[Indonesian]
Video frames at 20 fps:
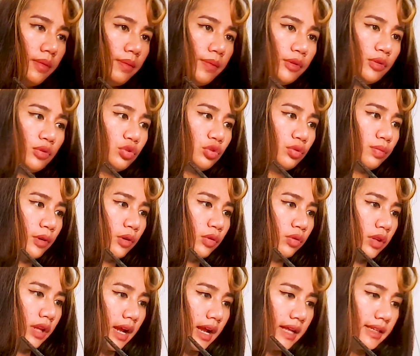petunjuk
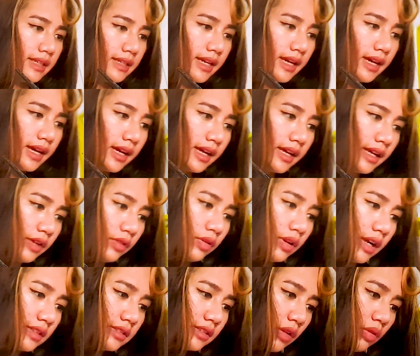penggunaannya
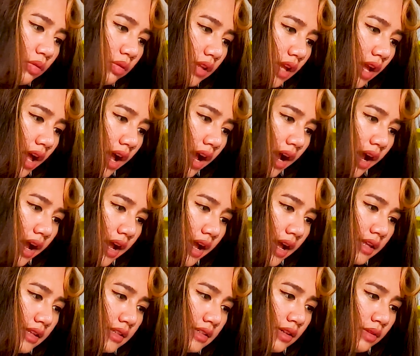gunakan sarung
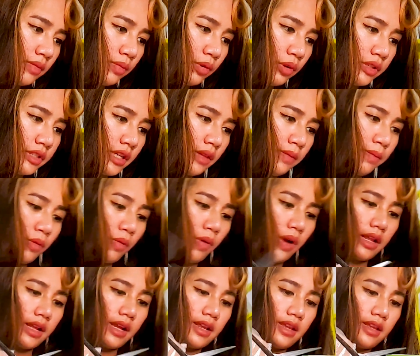tangan campur gel
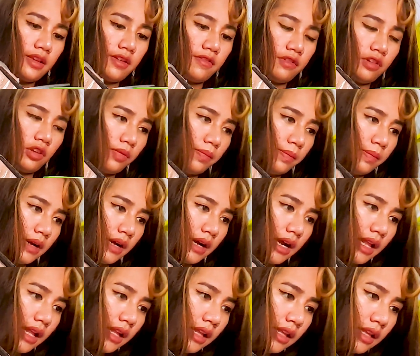pewarna dan
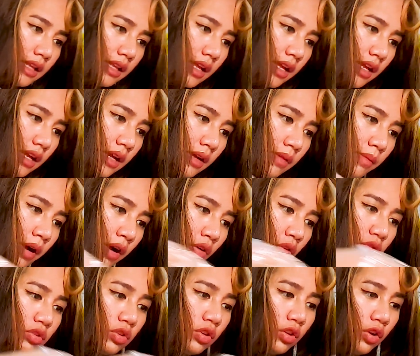developer ke mangkok non